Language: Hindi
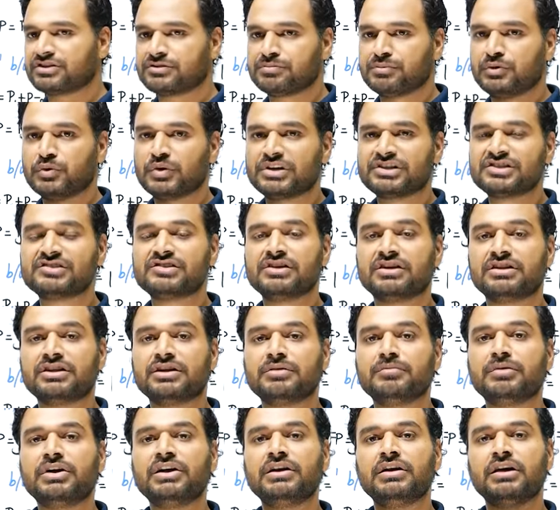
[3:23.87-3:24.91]
एस म्यू एस इज
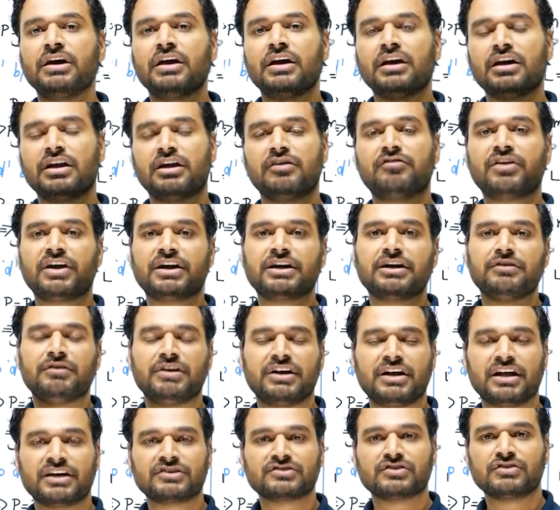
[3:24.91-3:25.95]
नथिंग बट रिफ्रैक्टिव
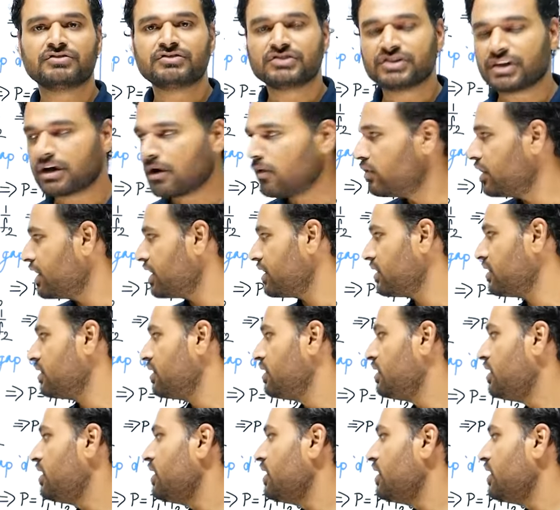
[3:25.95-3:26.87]
इंडेक्स ऑफ सराउंडिंग